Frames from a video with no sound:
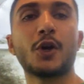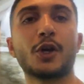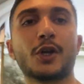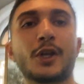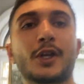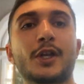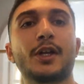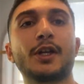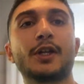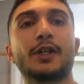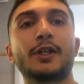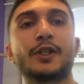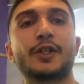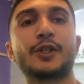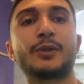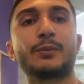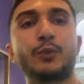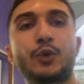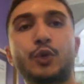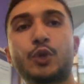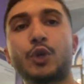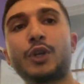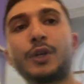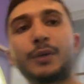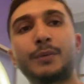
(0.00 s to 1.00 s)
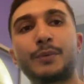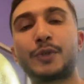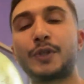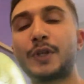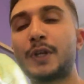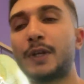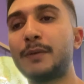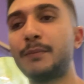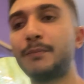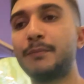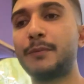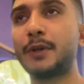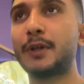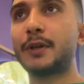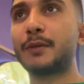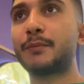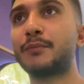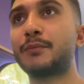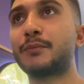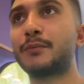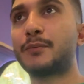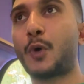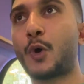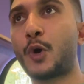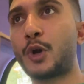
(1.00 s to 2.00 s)
Ee, şimdi şöyle bir şey.
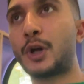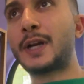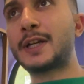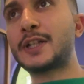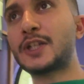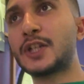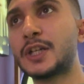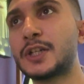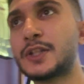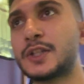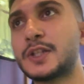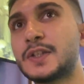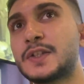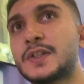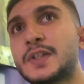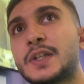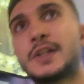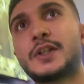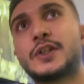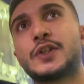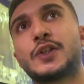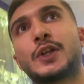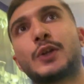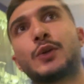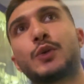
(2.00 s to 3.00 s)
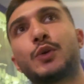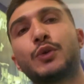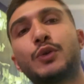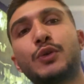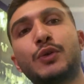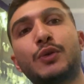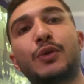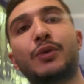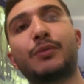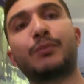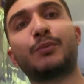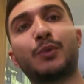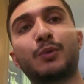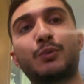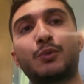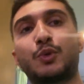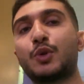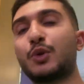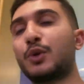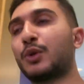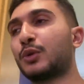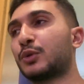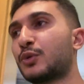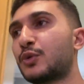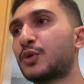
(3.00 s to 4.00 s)
Öğrenciler için seri çekiyorduk. Mümkün
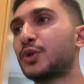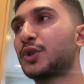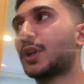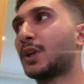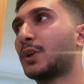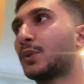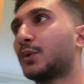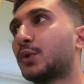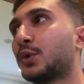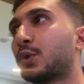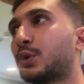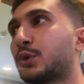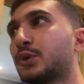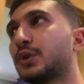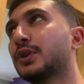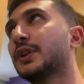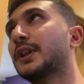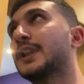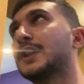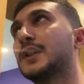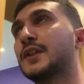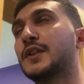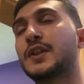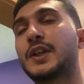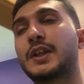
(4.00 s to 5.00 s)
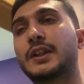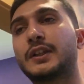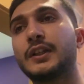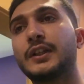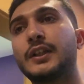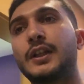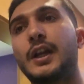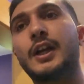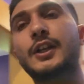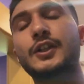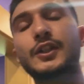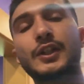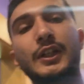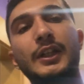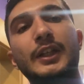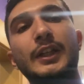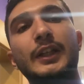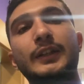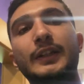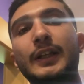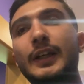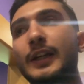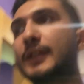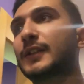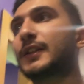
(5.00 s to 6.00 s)
olunca uygun gezecektik. Ancak yine
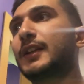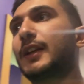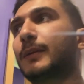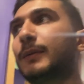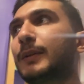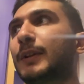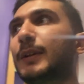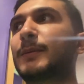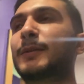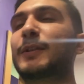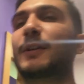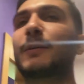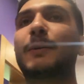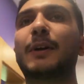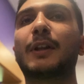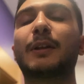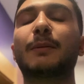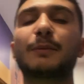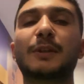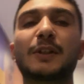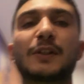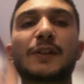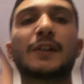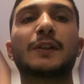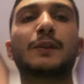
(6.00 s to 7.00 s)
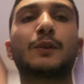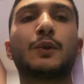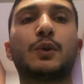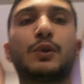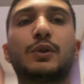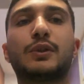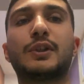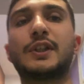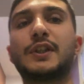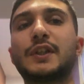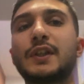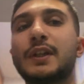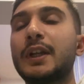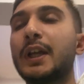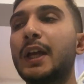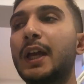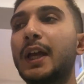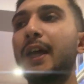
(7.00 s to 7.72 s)
taksiye bindim zamanım kısıtlı olduğu için.